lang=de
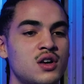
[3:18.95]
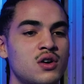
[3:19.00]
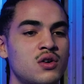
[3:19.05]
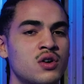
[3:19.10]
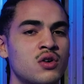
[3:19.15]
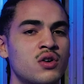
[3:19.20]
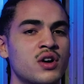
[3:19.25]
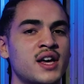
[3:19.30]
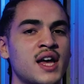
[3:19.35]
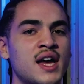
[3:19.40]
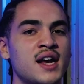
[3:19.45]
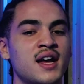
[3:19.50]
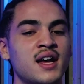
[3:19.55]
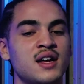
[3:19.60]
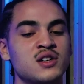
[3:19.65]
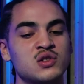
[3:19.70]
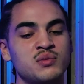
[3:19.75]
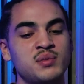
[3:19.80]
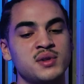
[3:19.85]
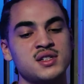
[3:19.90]
Und auch
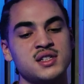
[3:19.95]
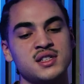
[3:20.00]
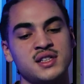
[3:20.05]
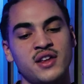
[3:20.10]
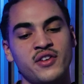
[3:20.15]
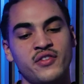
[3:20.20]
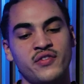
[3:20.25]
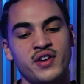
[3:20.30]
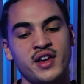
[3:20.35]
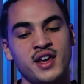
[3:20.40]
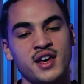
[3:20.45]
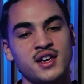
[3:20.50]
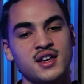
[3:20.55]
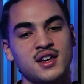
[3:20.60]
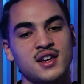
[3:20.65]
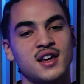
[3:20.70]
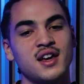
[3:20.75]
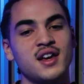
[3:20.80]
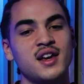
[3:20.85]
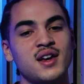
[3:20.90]
generell so ein bisschen der
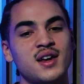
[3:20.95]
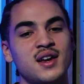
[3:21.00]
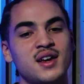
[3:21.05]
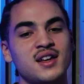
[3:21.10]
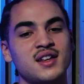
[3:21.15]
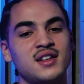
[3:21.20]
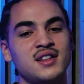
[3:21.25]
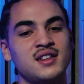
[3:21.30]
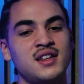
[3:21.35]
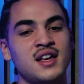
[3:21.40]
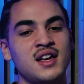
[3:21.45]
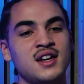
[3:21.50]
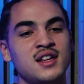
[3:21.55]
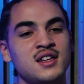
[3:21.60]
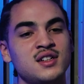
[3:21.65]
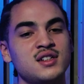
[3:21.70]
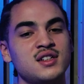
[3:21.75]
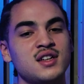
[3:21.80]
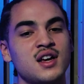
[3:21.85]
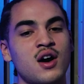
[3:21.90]
Weg, den
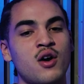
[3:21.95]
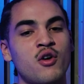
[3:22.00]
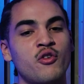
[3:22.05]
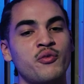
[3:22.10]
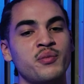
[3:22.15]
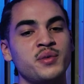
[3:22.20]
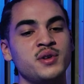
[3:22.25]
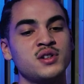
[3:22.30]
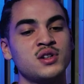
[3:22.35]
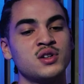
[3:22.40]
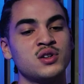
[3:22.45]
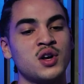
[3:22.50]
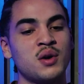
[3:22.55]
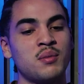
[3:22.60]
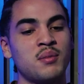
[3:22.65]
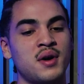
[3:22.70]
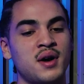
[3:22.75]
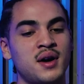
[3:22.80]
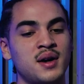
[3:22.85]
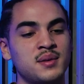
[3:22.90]
ich auf mich
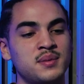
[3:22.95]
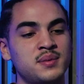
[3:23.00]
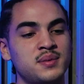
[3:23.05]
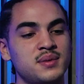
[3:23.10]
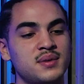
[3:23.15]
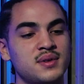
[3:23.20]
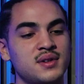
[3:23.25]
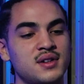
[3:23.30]
genommen habe,